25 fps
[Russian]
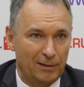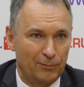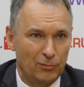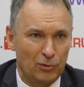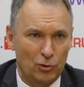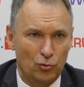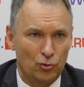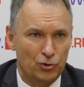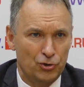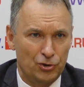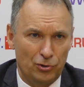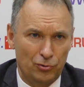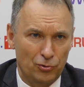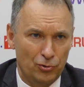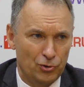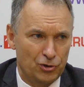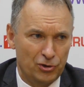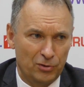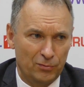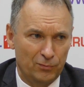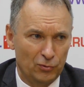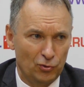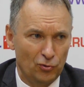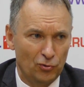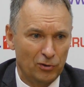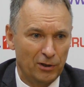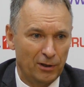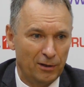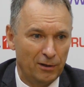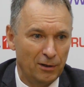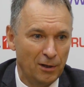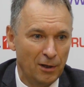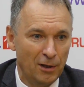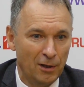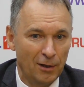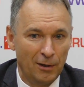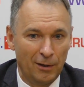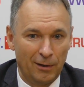Там их очень-очень много.
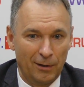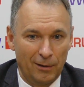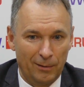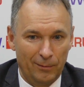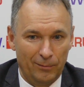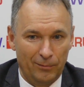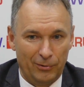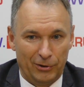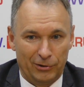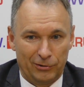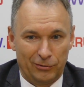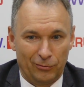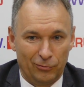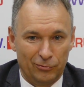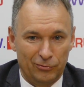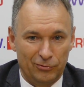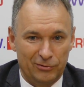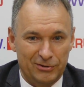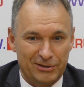Поэтому